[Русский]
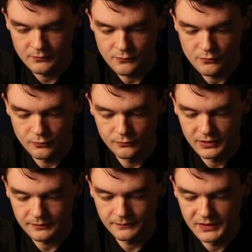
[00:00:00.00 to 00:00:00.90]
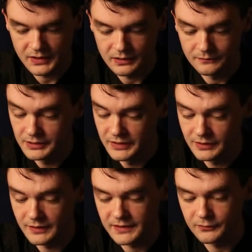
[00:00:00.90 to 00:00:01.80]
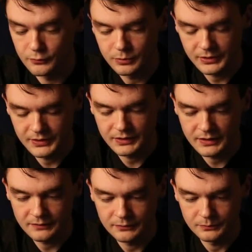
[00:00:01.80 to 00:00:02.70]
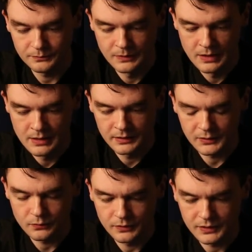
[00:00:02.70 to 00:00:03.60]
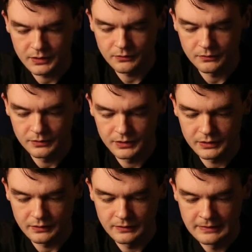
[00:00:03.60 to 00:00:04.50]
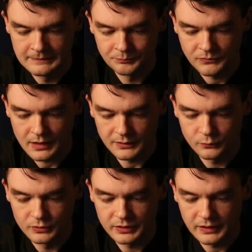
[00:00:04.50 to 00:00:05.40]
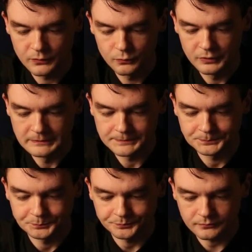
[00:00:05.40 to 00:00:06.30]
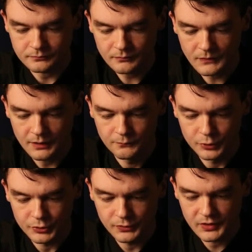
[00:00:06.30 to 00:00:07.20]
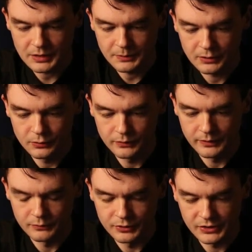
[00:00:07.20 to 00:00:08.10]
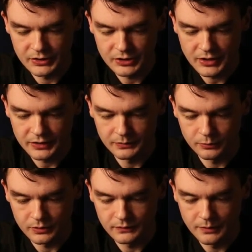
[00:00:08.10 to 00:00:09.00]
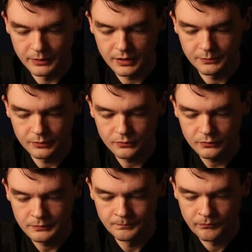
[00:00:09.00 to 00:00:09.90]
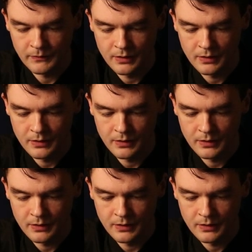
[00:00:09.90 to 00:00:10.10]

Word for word: Кукуруза вызрела в Ленинградской области, да, он, насколько я знаю, где-то откуда-то оттуда. Вот что самое клевое, вот жесточайше просто вам рекомендую.